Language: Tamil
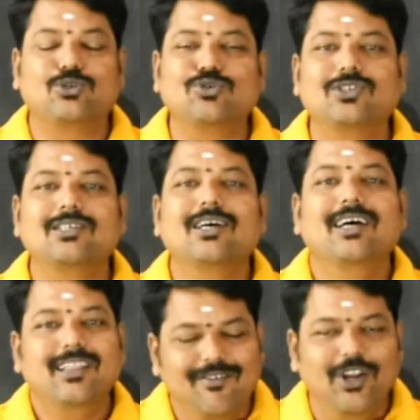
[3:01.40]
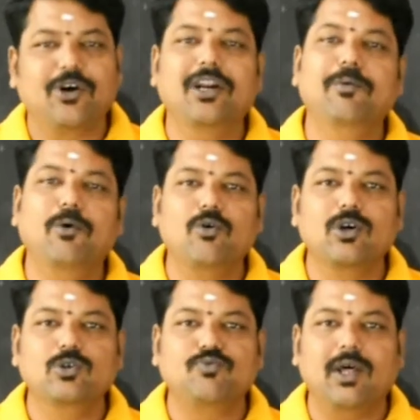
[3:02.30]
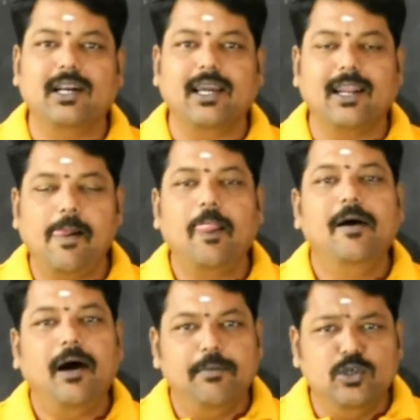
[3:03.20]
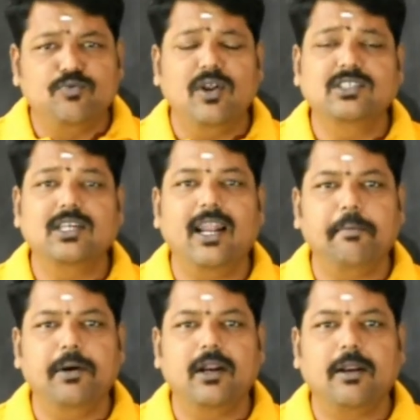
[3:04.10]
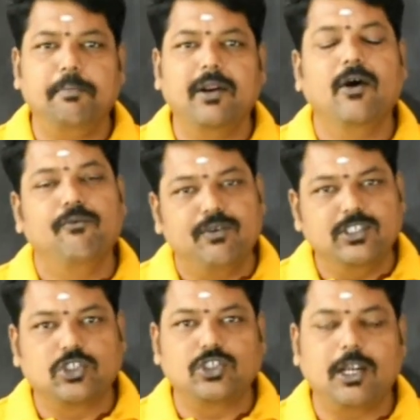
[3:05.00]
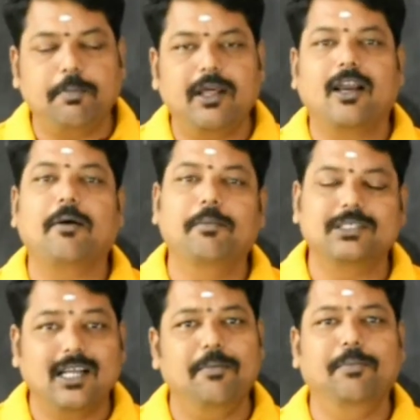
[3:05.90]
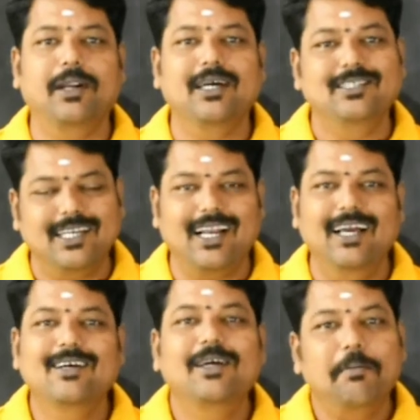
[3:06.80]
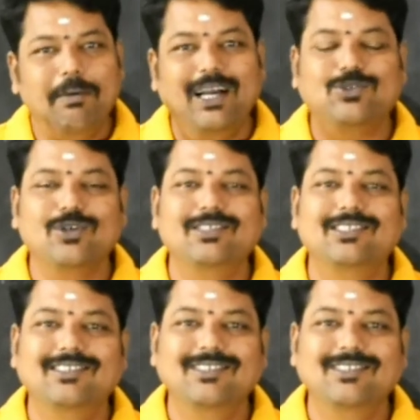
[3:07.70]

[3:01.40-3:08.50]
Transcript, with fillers: ஸ்டூடெண்ட்ஸ் இந்த வீடியோ கண்டிப்பாக உங்களுக்கு யூஸ்ஃபுல்லாக இருக்குன்னு நினைக்கிறேன் அப்படி யூஸ்ஃபுல்லாக இருந்துச்சுன்னா லைக் பண்ணி கிளிக் பண்ணுங்கள் உங்கள் ஃப்ரெண்ட்ஸ்க்கு ஷேர் பண்ணுங்கள் கமெண்ட் பாக்ஸில் கமெண்ட் பண்ணுங்கள் சரிங்களா பாய் ஸ்டூடெண்ட்ஸ்